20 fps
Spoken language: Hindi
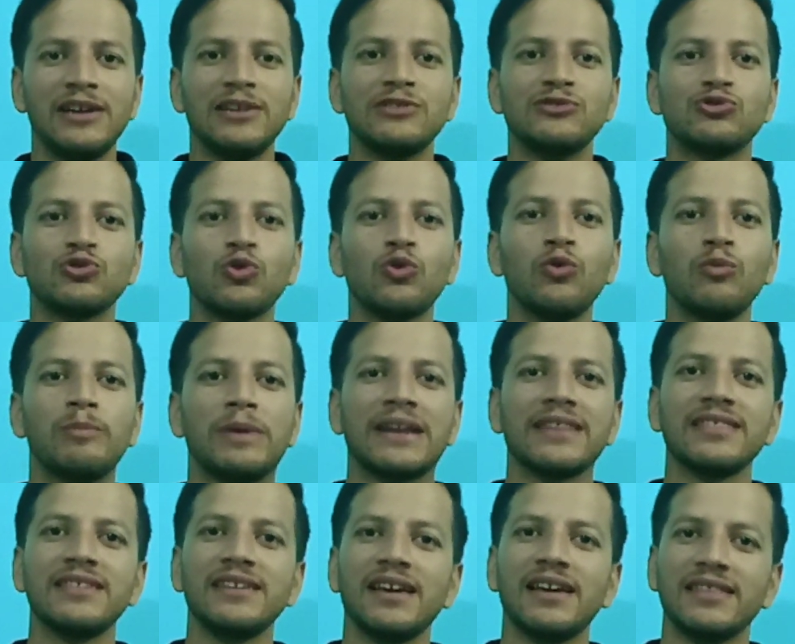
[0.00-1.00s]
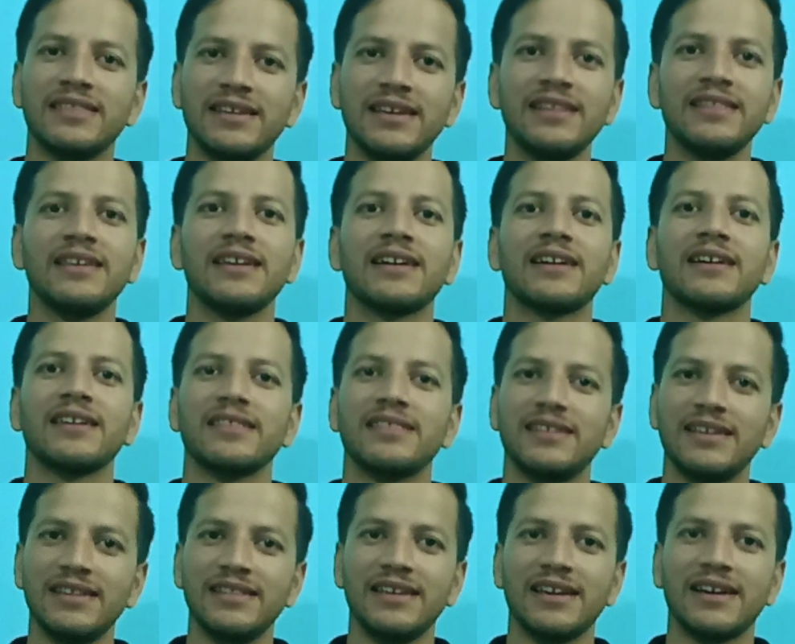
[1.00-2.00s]
जो भर्तियाँ दे दे कर
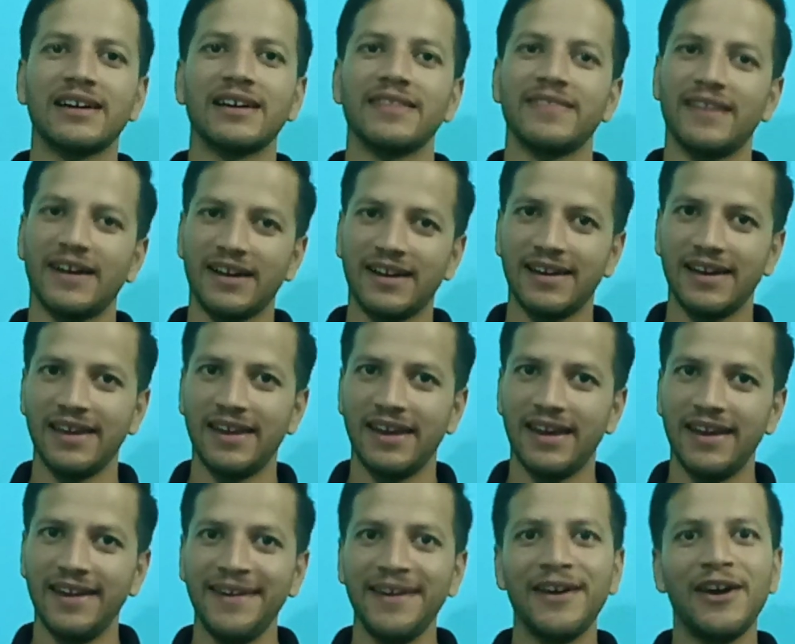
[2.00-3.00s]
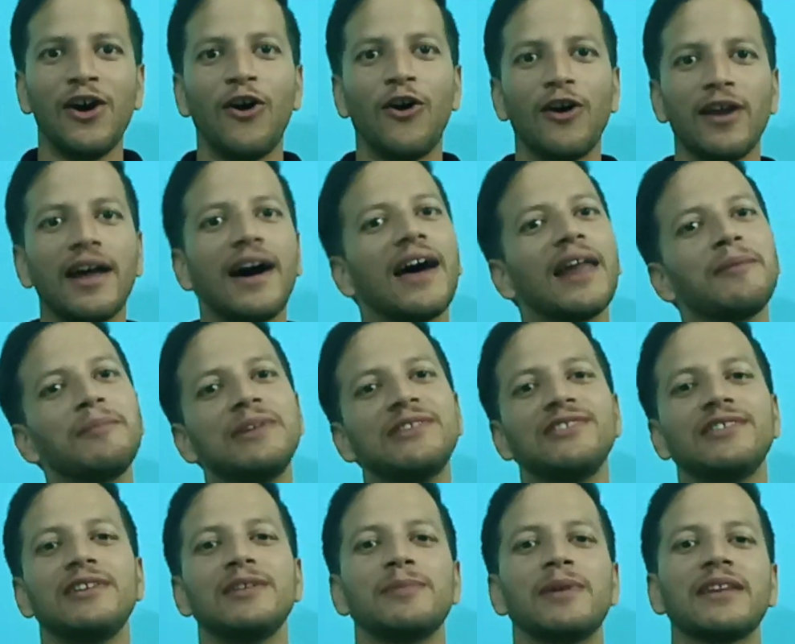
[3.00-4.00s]
दे दे कर थक गए हैं और आर्मी
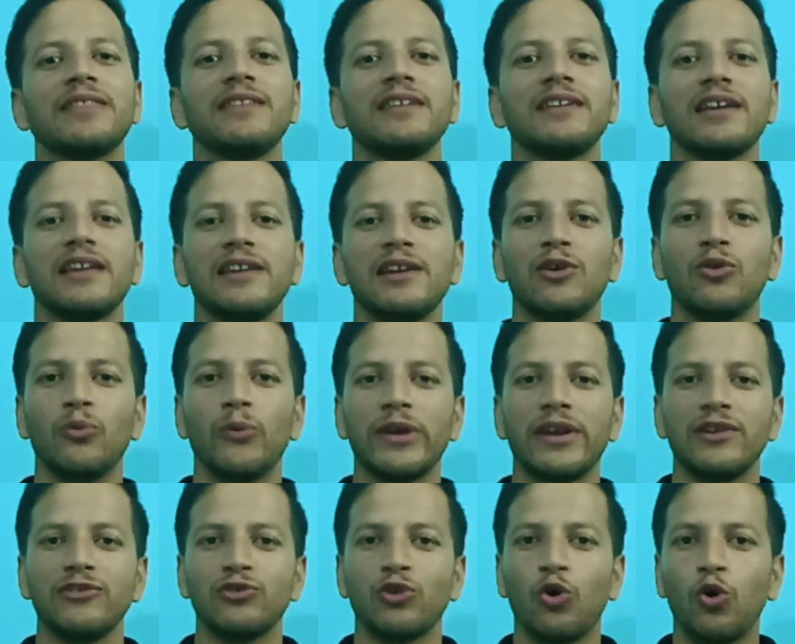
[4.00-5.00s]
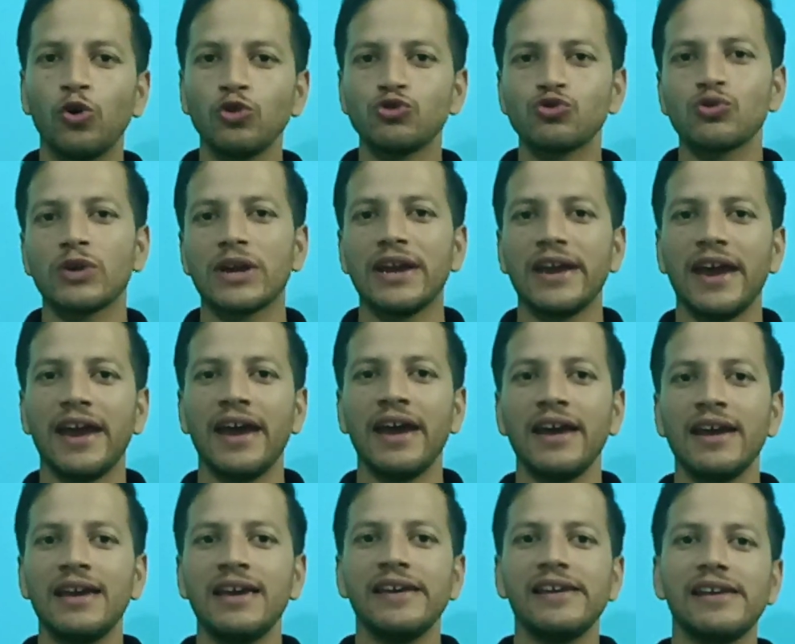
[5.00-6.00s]
डी भर्ती के लिए ओवरेज हो चुके हैं
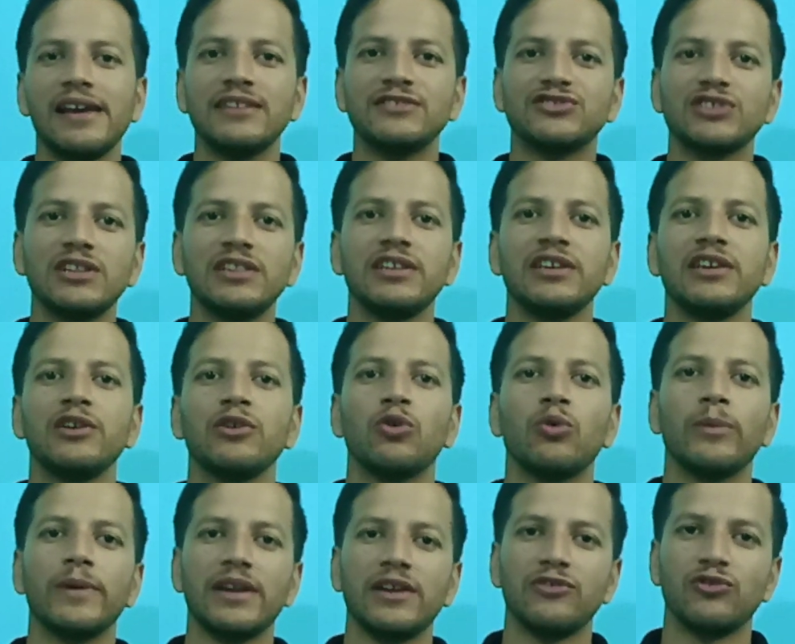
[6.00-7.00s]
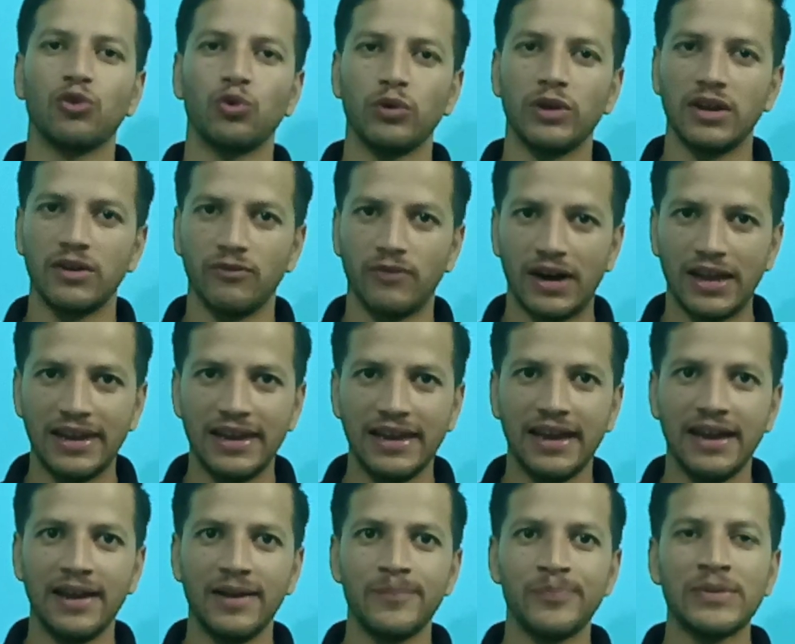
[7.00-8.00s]
या जल्द ही ओवरेज होने वाले
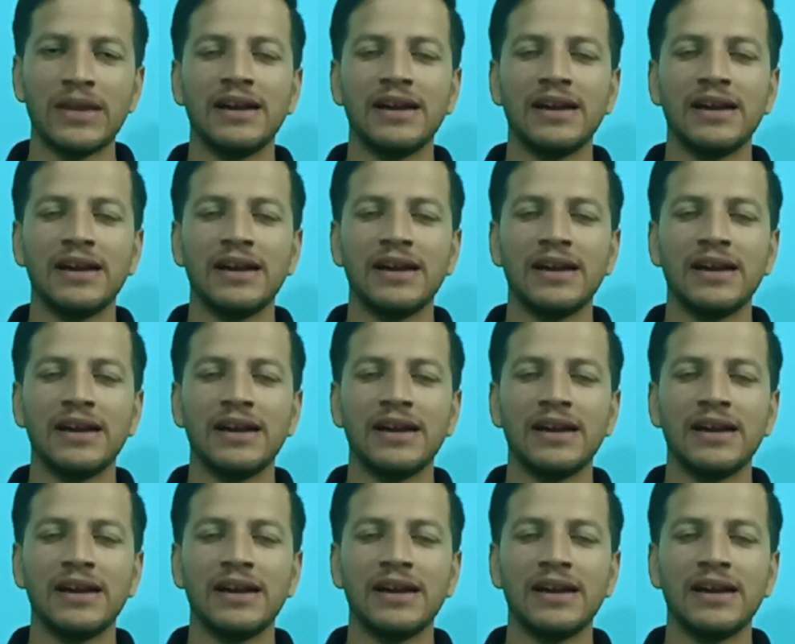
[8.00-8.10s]
हैं